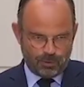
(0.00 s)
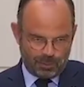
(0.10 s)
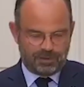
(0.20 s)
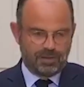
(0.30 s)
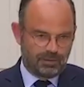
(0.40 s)

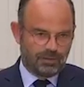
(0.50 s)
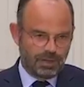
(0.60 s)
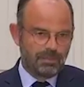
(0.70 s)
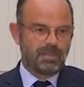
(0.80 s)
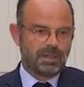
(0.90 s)
Je
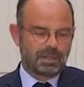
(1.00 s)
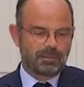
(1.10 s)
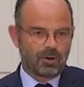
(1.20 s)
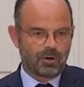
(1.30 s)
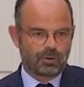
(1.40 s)
précise
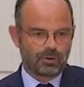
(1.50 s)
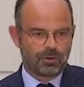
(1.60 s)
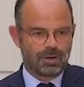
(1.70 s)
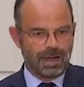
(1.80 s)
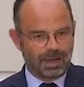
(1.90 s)
immédiatement
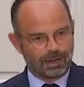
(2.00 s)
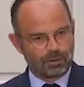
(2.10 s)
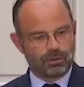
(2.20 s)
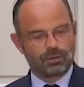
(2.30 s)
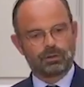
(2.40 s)
que la
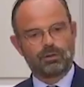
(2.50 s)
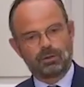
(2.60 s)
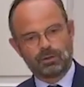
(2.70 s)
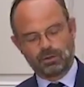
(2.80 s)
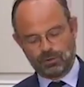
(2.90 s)
règle
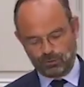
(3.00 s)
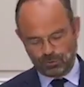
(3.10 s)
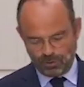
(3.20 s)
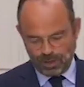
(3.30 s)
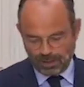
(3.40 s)
euh,
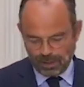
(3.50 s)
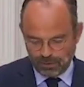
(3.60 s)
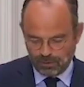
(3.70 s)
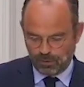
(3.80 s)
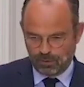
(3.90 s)
selon
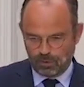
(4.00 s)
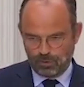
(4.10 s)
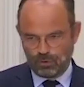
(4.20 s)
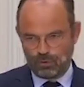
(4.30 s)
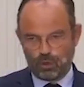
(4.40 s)
laquelle,
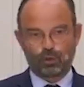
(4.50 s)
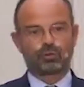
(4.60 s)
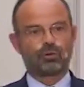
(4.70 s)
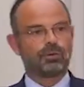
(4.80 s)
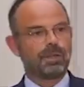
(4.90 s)

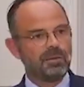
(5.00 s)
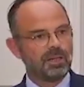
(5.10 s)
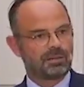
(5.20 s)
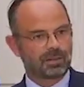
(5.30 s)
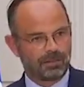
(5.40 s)
lorsque l'on est
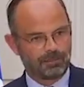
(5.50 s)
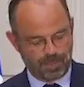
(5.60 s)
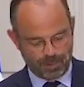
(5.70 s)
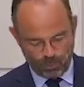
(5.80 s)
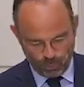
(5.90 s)
ministre,
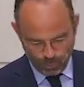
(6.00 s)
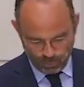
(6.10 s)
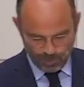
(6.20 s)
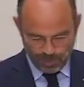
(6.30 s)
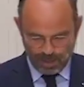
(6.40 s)
on
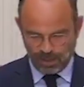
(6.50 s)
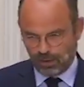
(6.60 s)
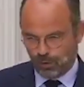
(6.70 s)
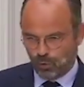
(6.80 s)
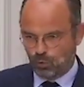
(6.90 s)
ne peut
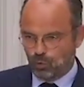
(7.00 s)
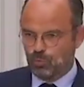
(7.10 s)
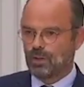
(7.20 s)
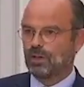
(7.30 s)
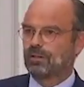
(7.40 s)
pas
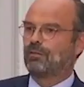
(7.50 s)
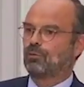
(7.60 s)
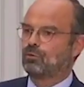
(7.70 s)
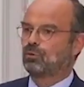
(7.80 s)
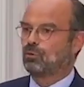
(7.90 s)
cumuler sa
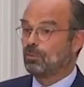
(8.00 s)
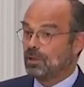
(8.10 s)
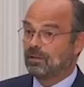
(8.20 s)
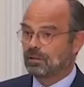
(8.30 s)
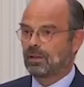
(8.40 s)
fonction de
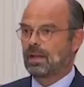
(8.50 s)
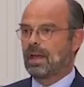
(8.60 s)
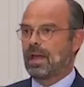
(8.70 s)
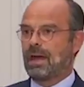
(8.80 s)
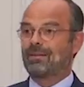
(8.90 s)
ministre
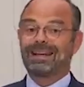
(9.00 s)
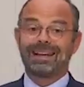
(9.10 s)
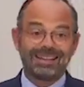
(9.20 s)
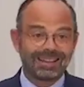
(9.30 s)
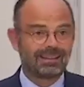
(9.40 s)

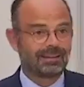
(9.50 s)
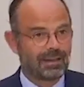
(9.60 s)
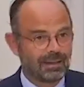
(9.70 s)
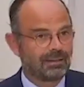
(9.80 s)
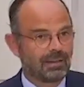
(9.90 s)
avec la
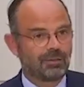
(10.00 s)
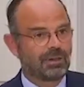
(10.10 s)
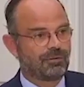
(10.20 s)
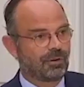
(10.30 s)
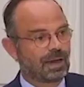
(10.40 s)
tête d'un
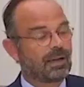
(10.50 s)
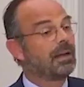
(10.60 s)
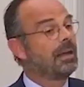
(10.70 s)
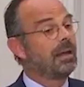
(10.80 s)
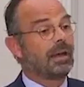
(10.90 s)
exécutif
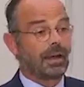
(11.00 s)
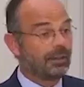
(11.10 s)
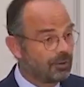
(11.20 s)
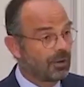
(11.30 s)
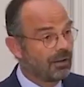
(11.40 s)
local
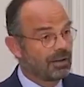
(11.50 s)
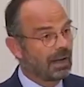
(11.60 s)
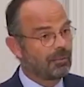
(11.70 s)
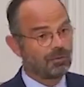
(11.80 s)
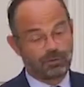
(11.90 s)
restera
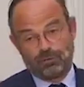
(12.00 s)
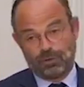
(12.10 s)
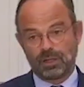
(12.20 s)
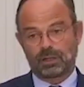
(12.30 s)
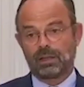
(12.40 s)
valable, ce
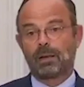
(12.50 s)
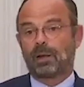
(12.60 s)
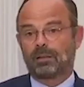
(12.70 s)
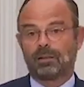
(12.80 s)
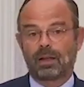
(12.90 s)
qui veut dire qu'il
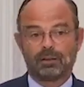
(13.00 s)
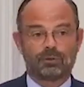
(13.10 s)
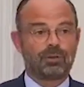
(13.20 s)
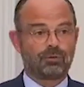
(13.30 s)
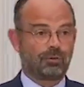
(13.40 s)
appartiendra
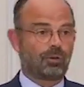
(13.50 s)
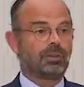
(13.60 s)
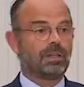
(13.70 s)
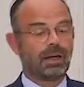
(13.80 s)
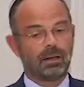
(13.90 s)
à ceux qui sont
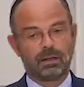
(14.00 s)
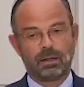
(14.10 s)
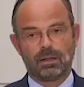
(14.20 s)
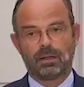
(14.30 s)
candidats,